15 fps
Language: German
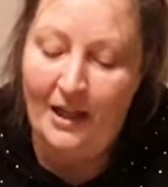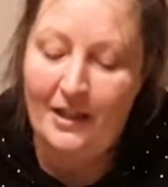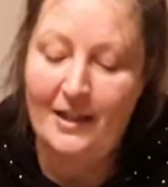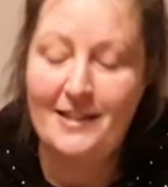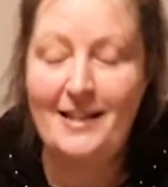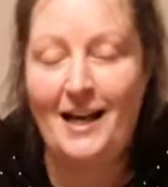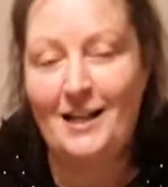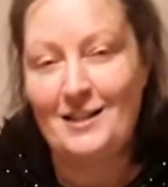Da
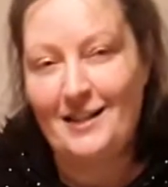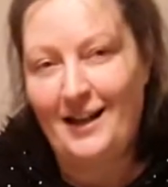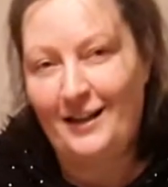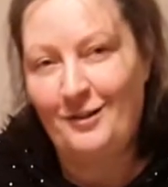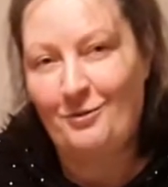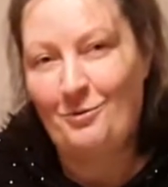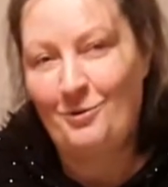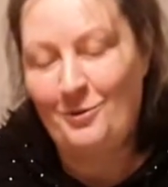saß
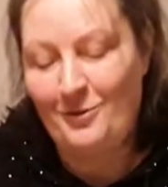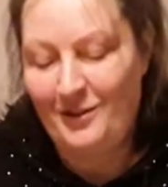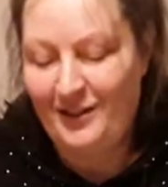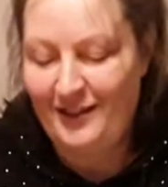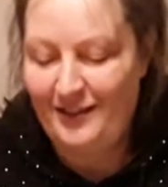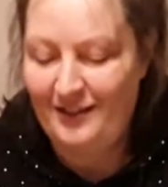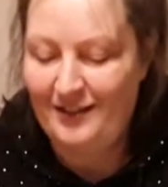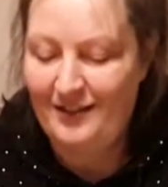eine
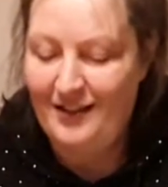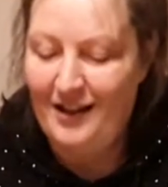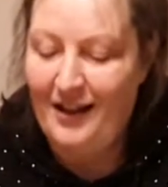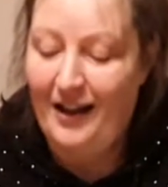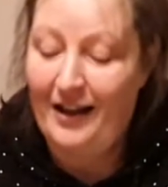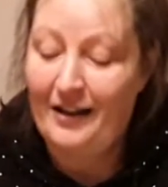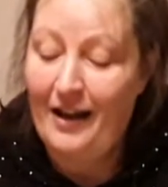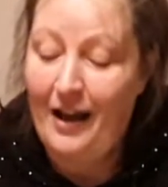Königin
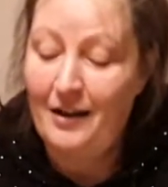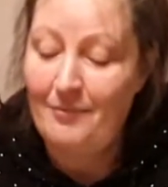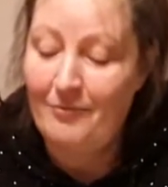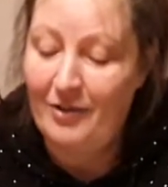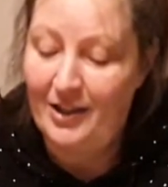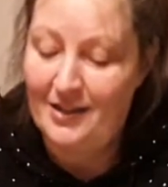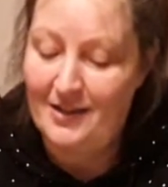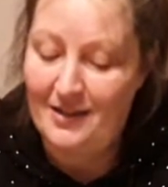an einem
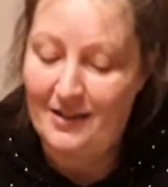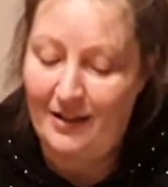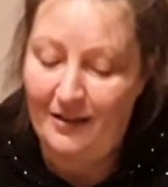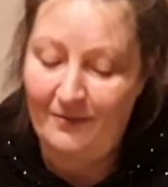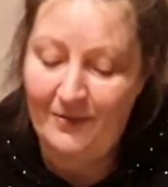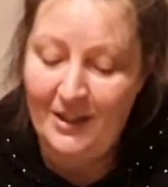Fenster,